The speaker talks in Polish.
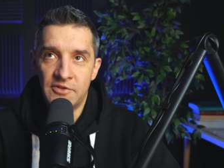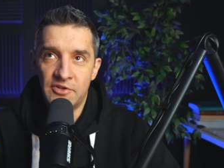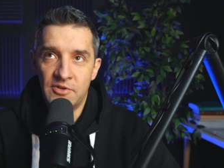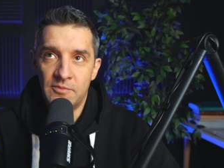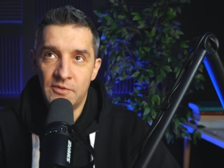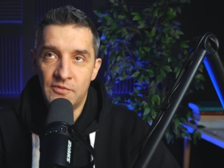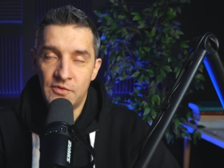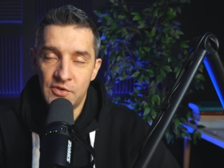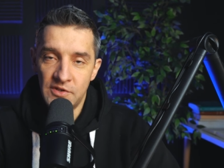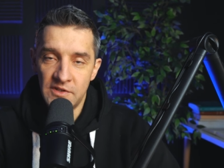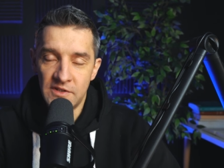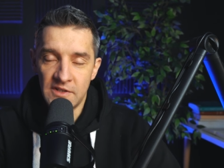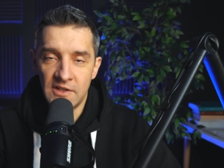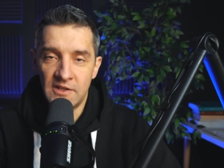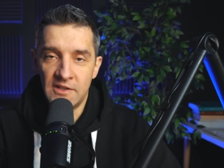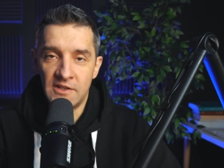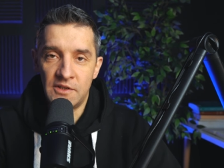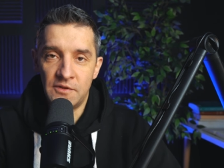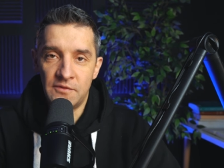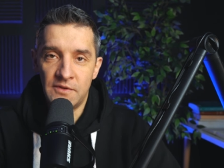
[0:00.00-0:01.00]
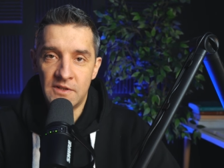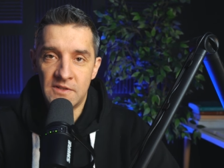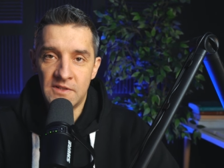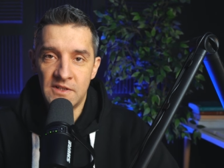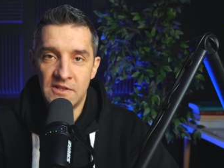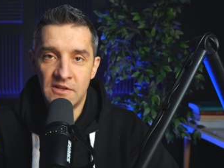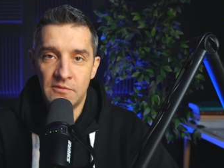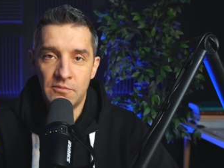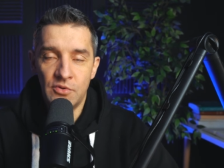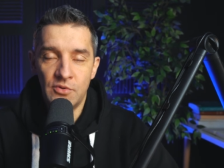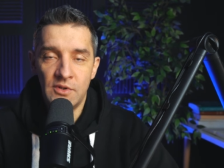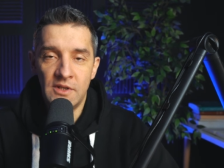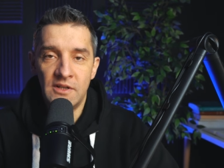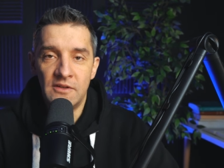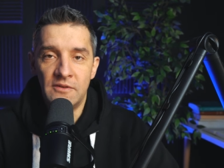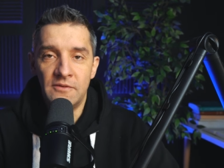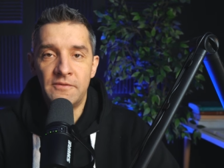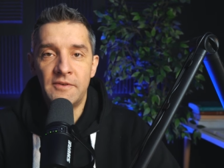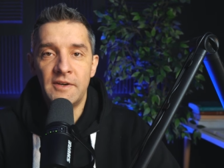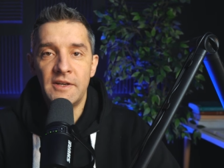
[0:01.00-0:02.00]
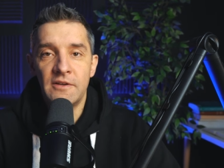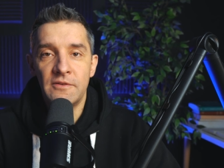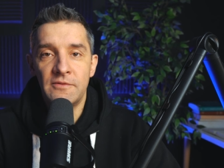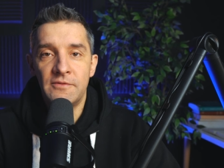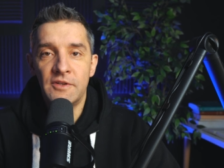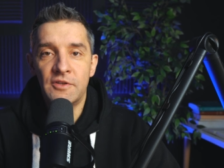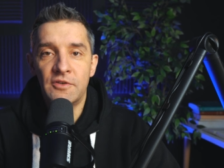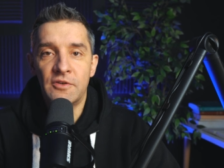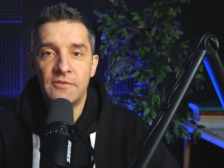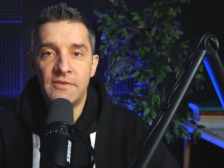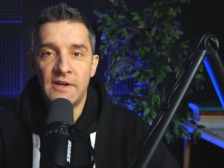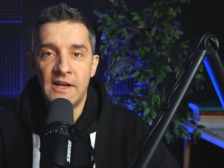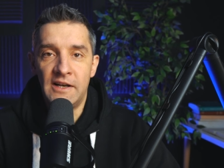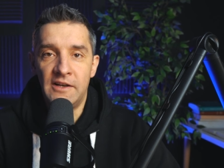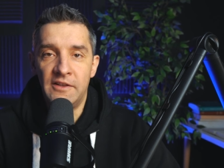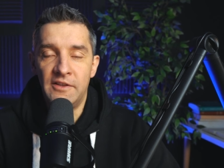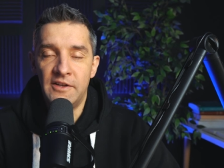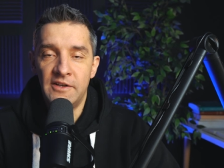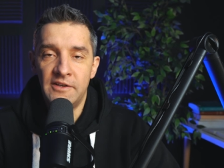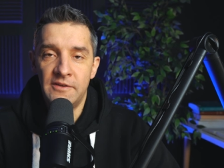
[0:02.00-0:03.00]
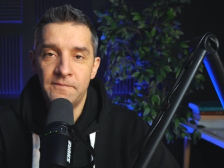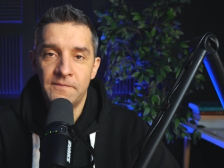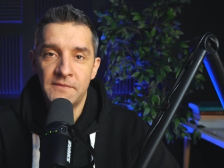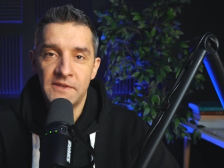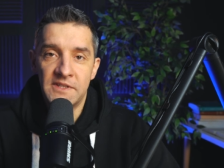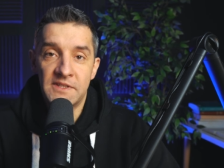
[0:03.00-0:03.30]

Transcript: żeby wszystkie jej twierdzenia były weryfikowalne,